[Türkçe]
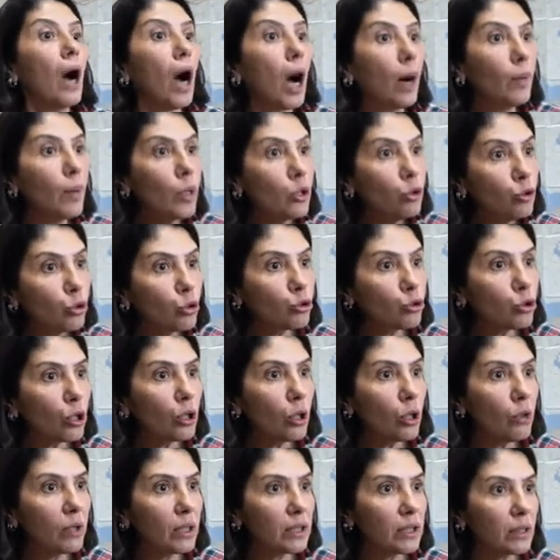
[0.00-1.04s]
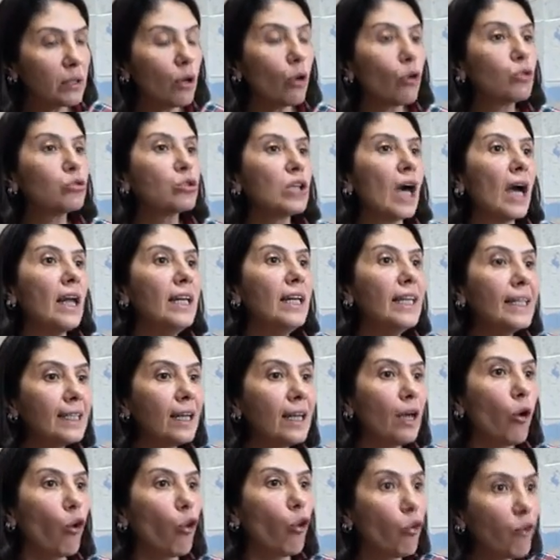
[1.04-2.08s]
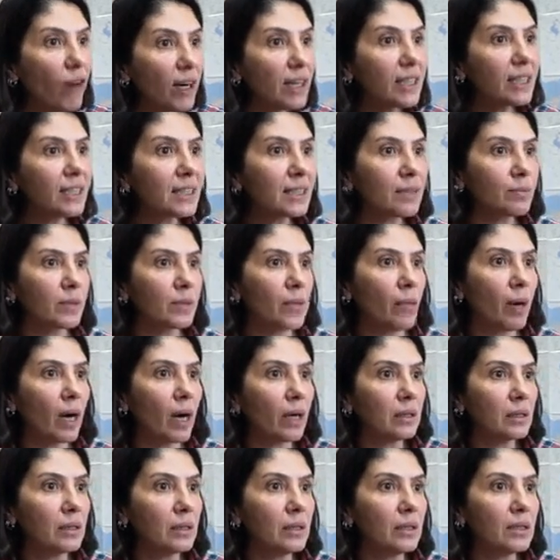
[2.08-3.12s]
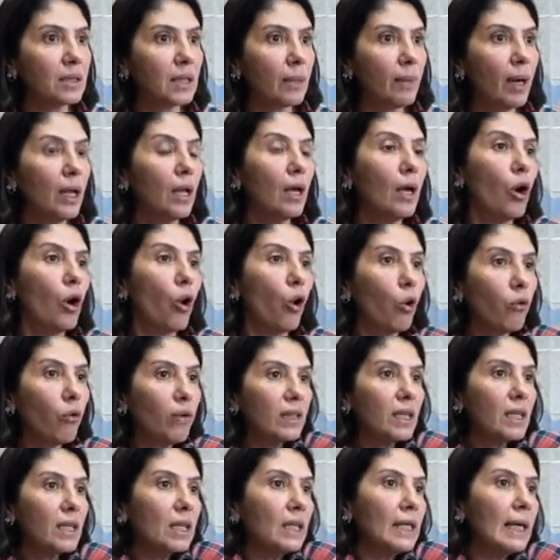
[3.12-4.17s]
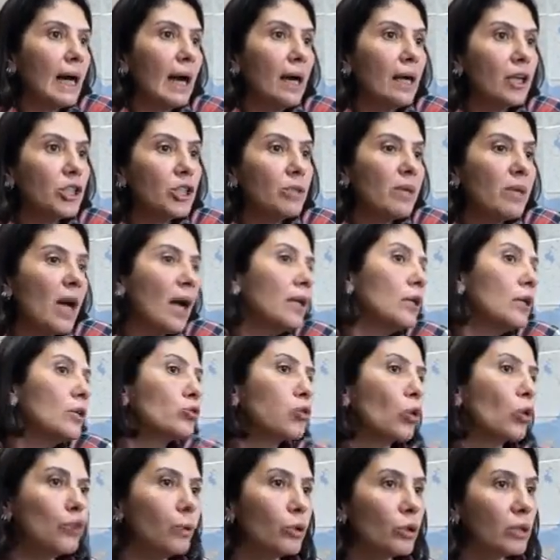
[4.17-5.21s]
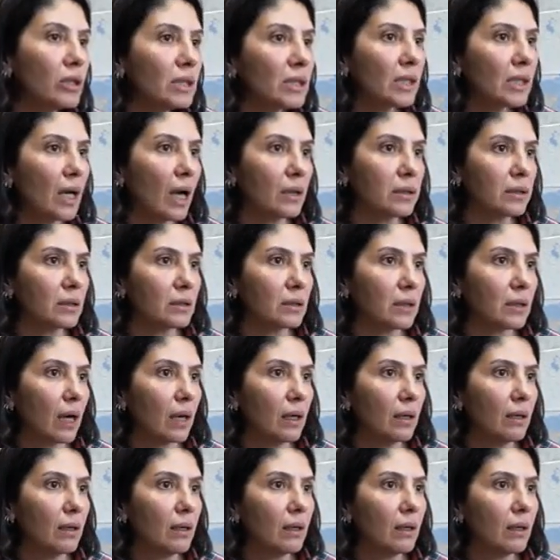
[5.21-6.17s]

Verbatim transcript: Ama yüksek ovanın özellikle ova kısmına baktığınız zaman ovadaki yerleşim yerleri çok büyük risk altında.